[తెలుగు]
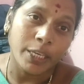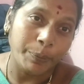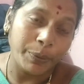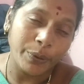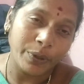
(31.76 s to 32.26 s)

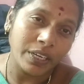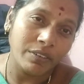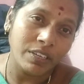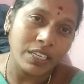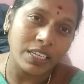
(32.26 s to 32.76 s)

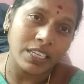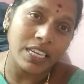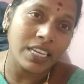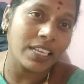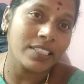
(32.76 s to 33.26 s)
ఇప్పుడున్నటువంటి
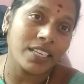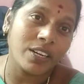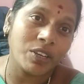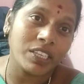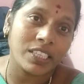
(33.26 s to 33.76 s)
ఈ
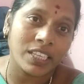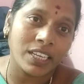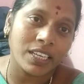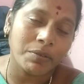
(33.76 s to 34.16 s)
కల్చర్లో అయితే